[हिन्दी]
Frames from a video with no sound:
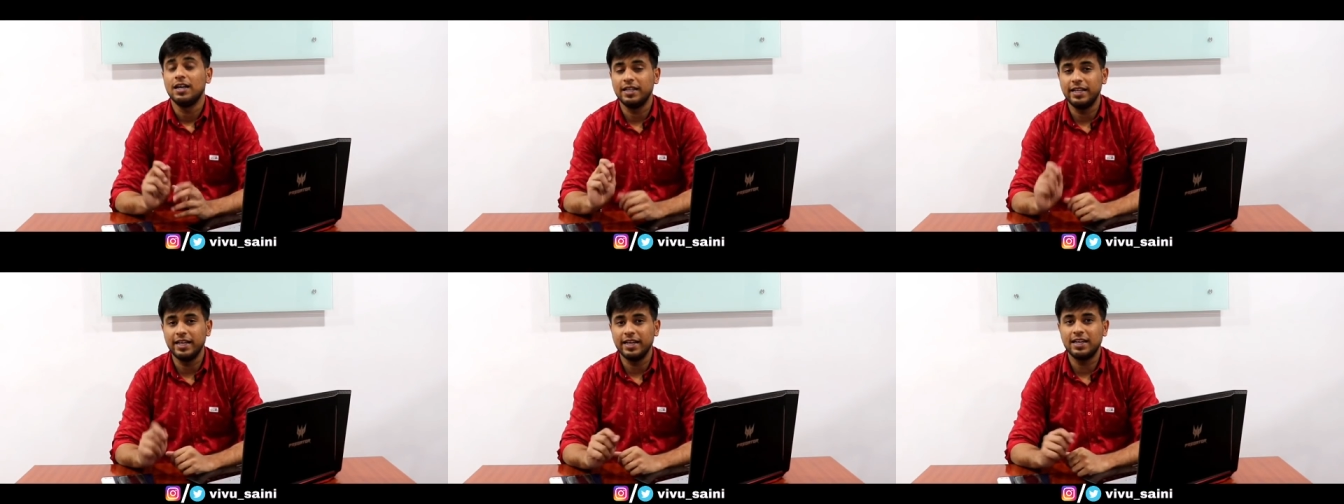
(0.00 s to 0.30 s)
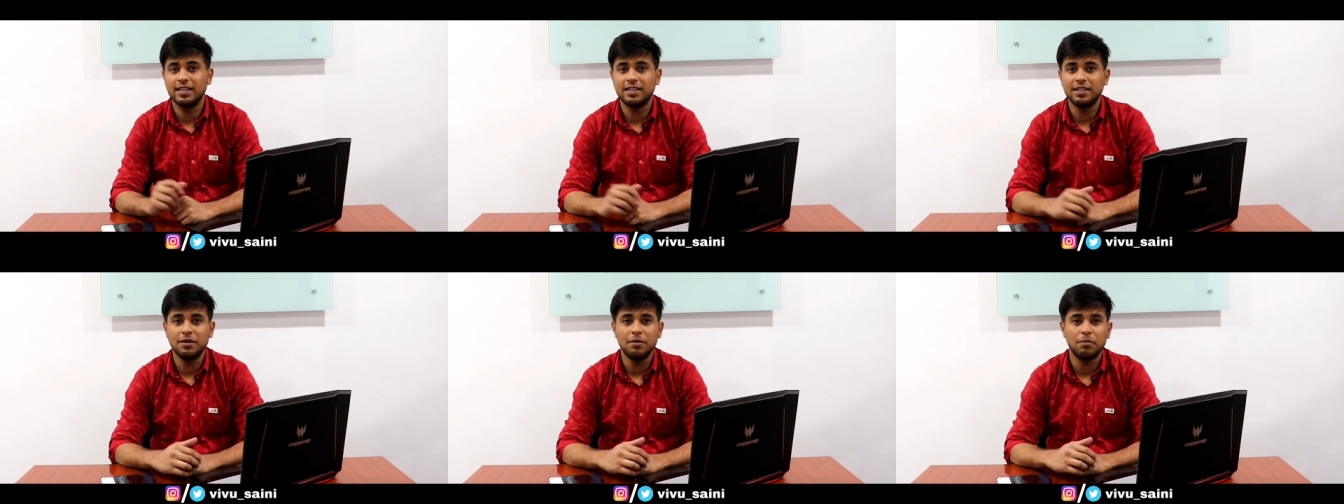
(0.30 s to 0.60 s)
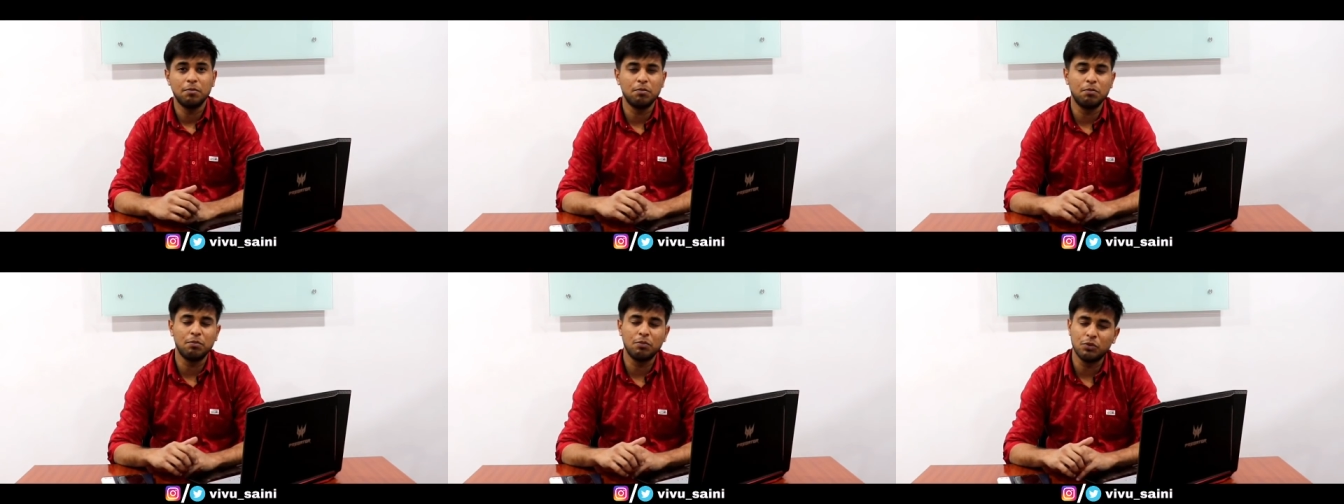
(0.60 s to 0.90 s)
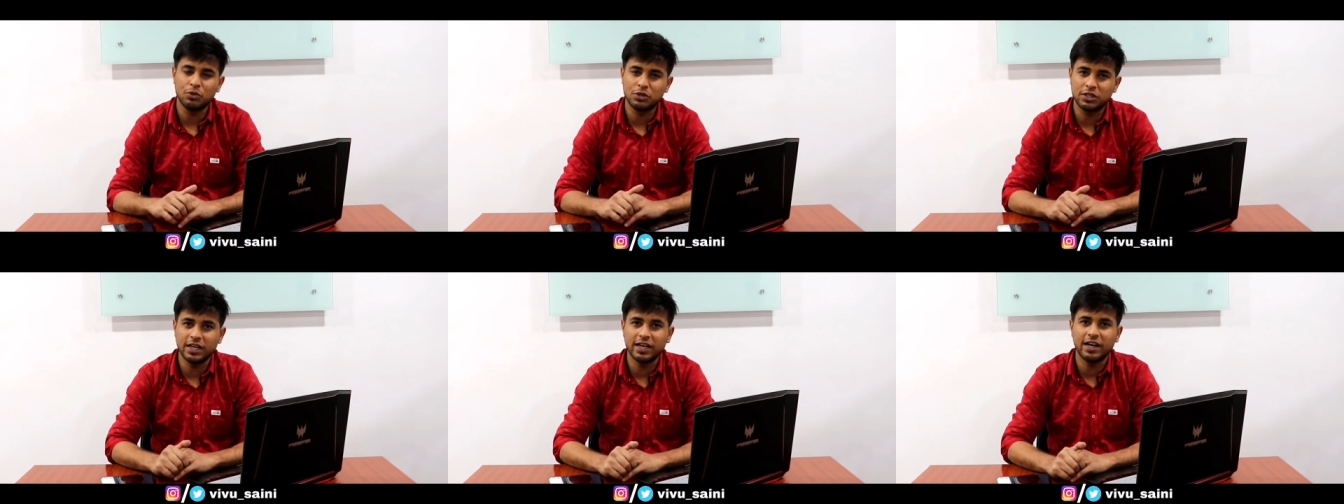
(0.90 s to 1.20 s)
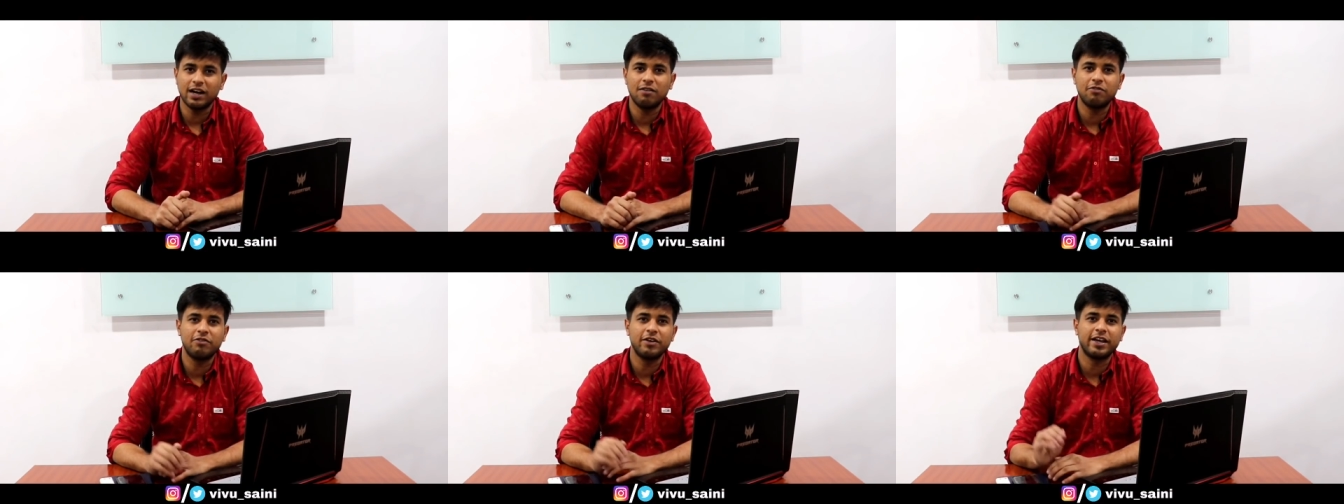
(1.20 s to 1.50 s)
देखी थी मुझे
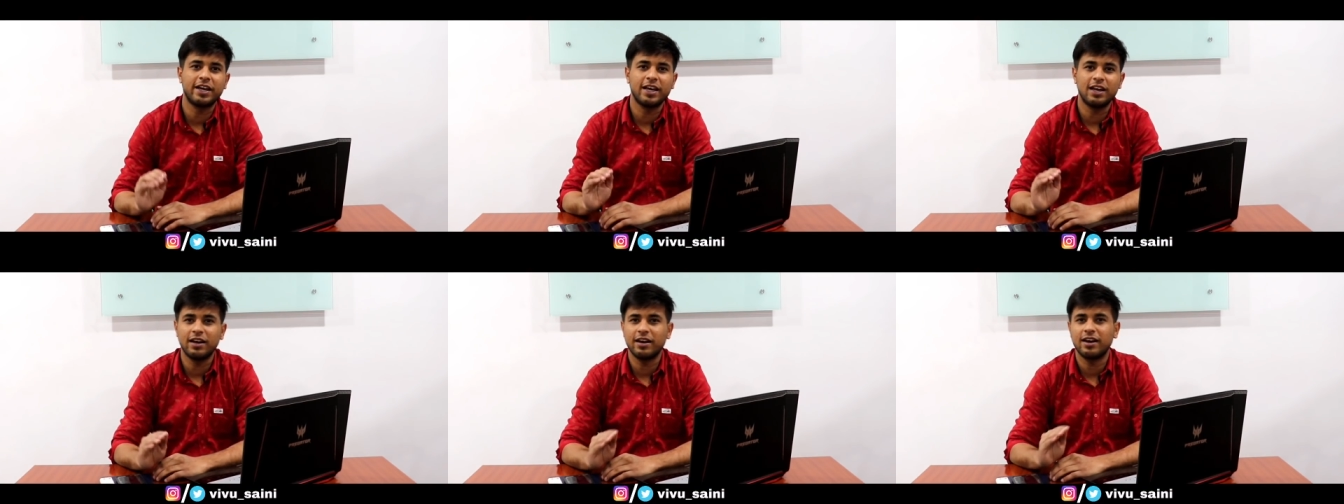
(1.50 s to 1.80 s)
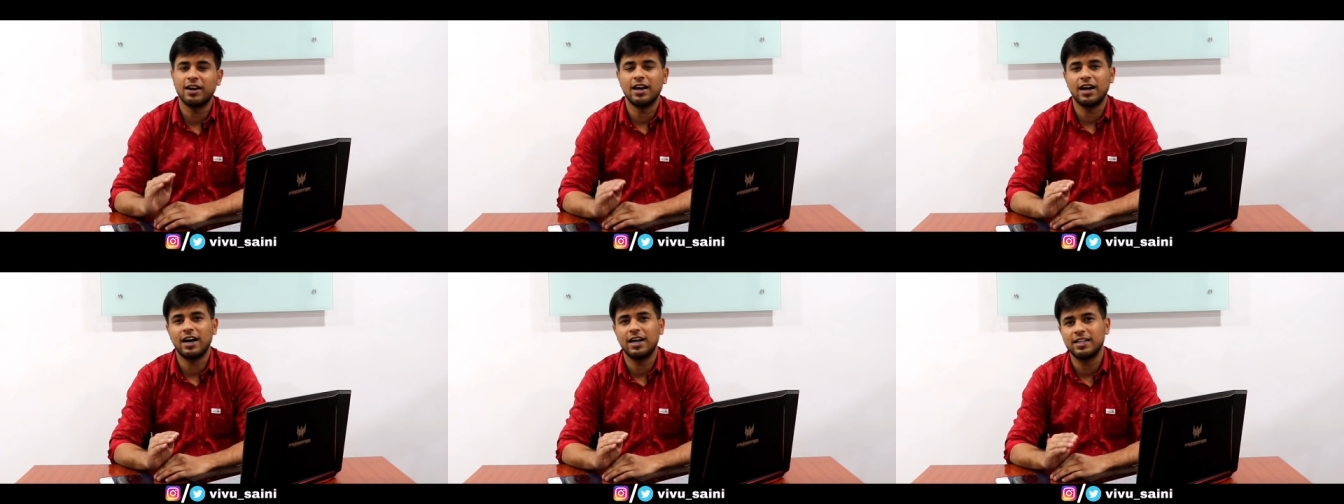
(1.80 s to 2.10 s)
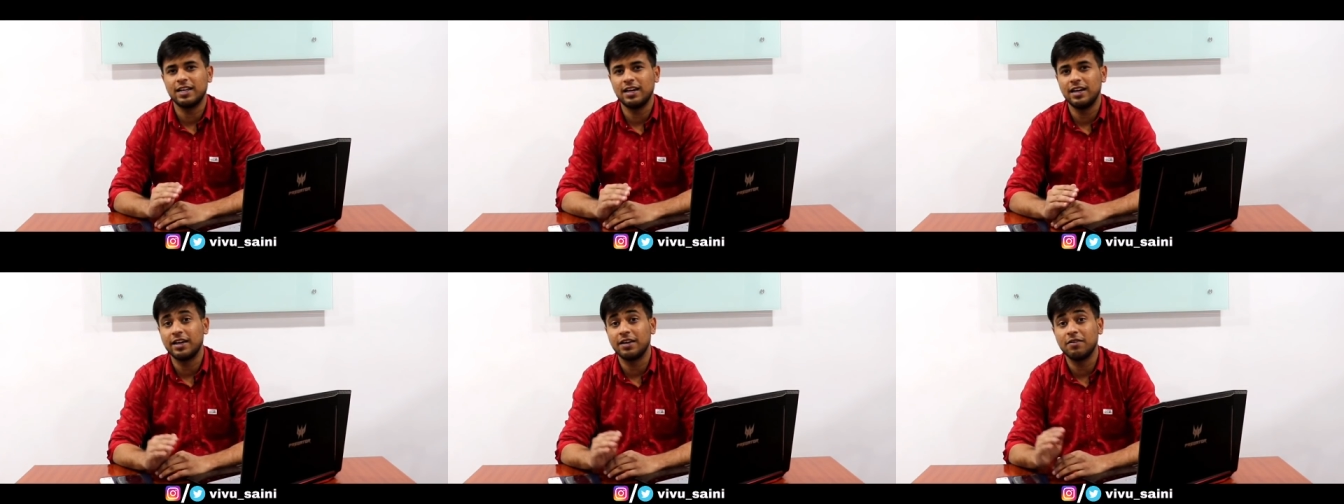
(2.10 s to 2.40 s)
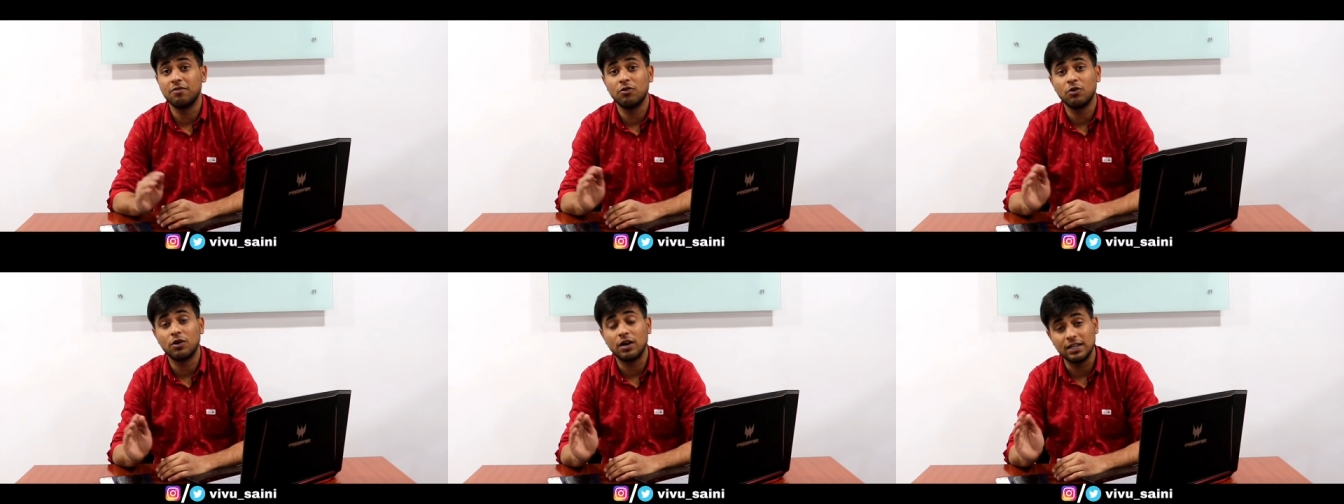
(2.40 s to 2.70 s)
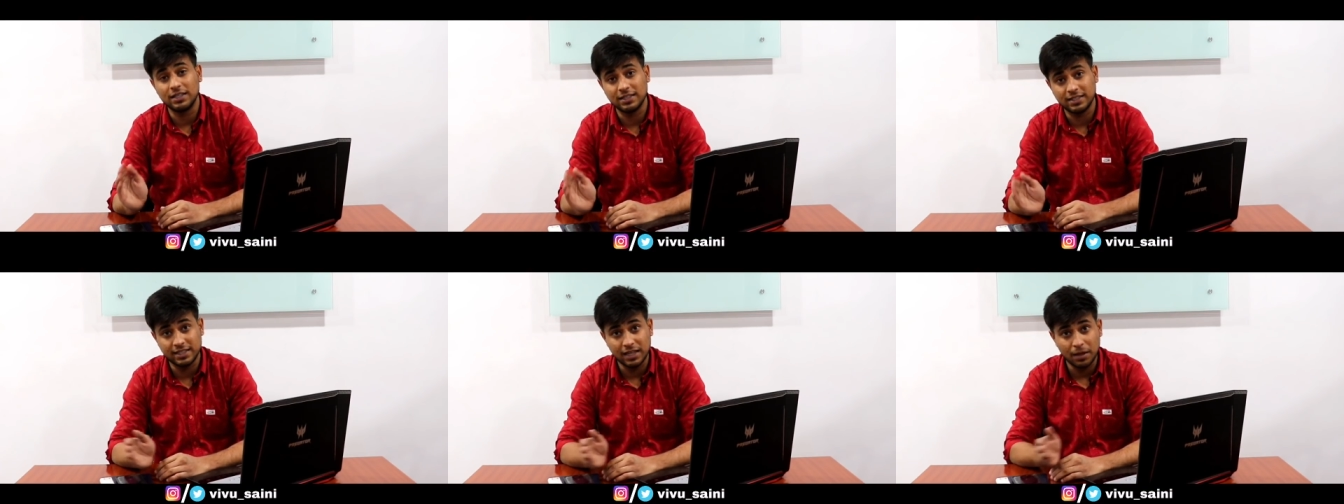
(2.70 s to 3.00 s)
काफ़ी किलर लगा था लेकिन वो
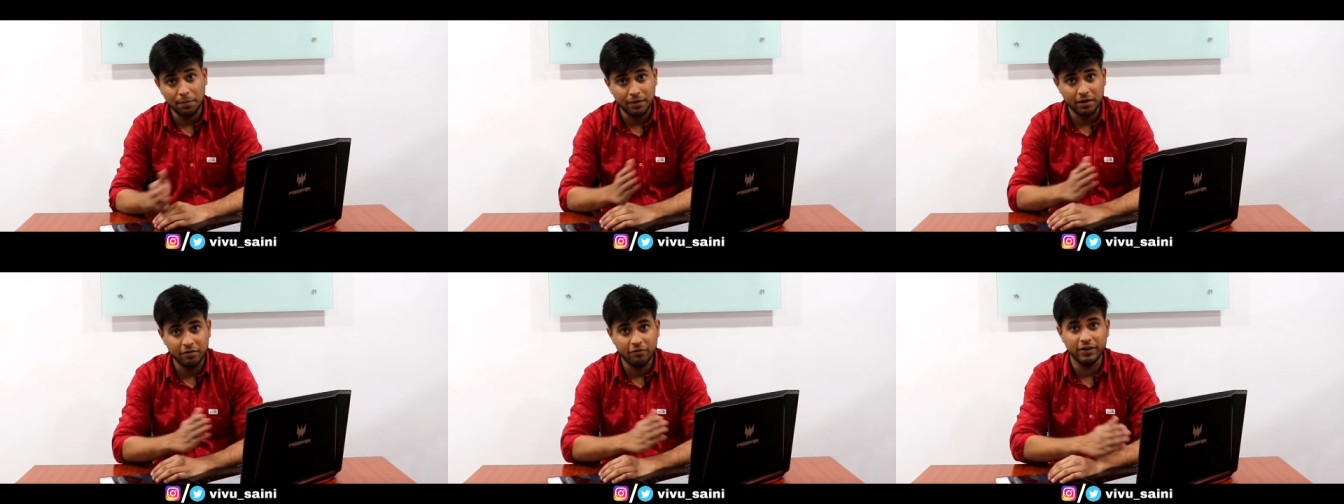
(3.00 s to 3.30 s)
कंसेप्ट